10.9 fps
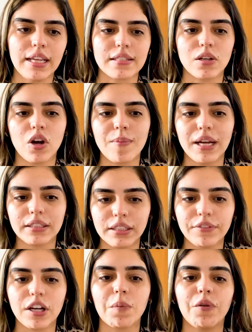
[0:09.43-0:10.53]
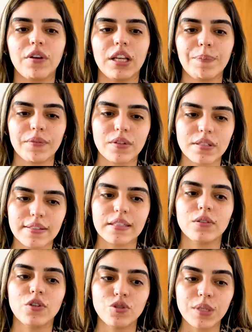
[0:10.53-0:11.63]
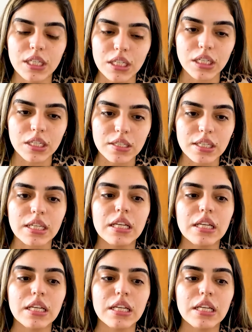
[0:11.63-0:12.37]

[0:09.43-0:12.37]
E essa normativa, como eu falei para vocês, é de 2015